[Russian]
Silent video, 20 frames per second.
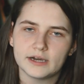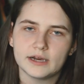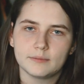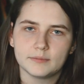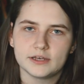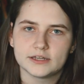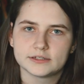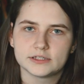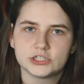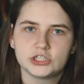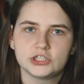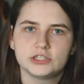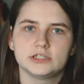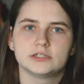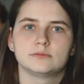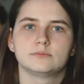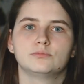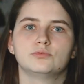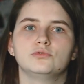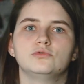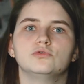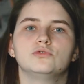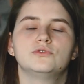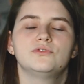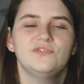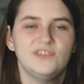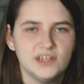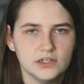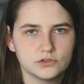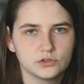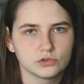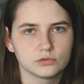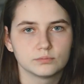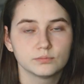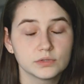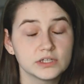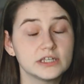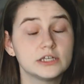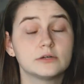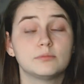времени, точнее, будут
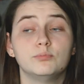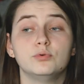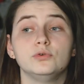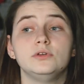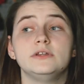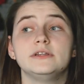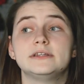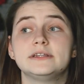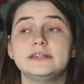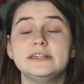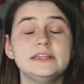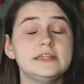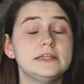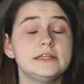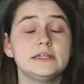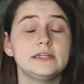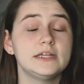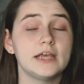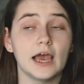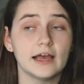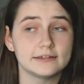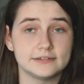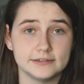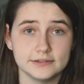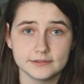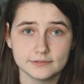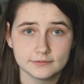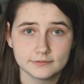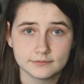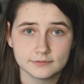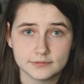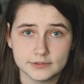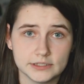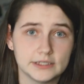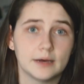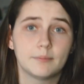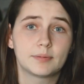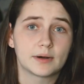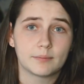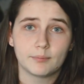видео. Их будет не один, и
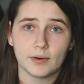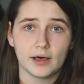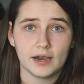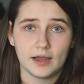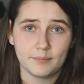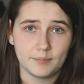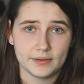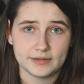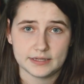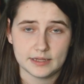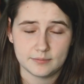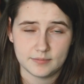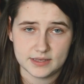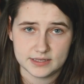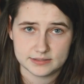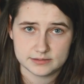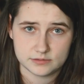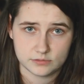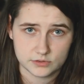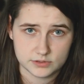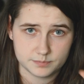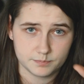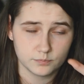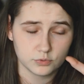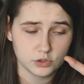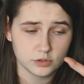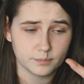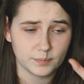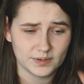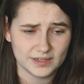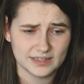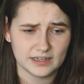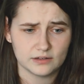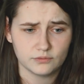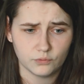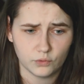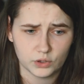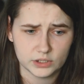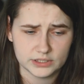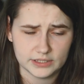я пропала опять на месяц. То есть будет
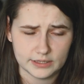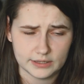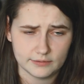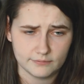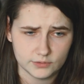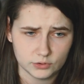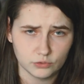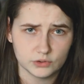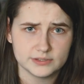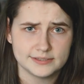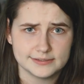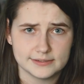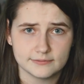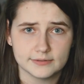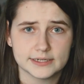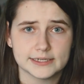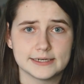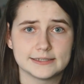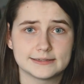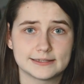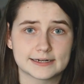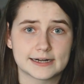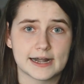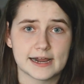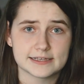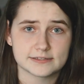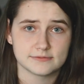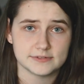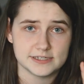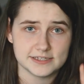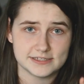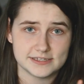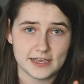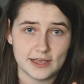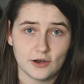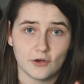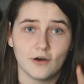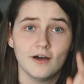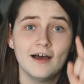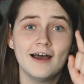плодотворные видосики выходить раз в
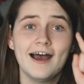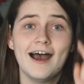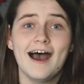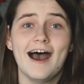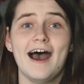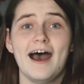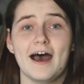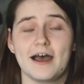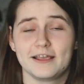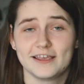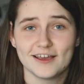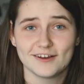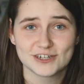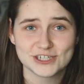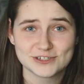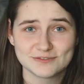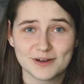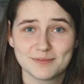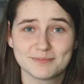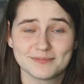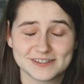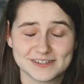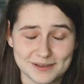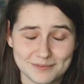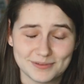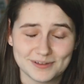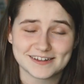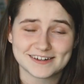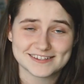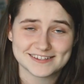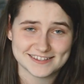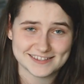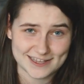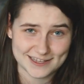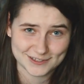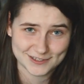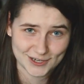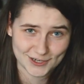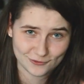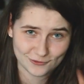неделю. А, я же вам забыла
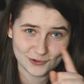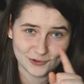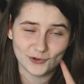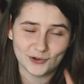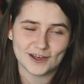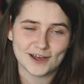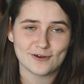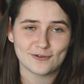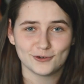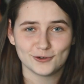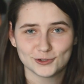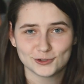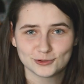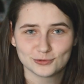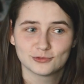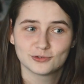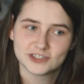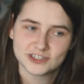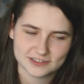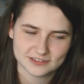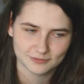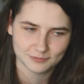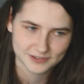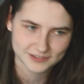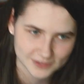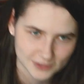рассказать кое-какую штуку. Сейчас вам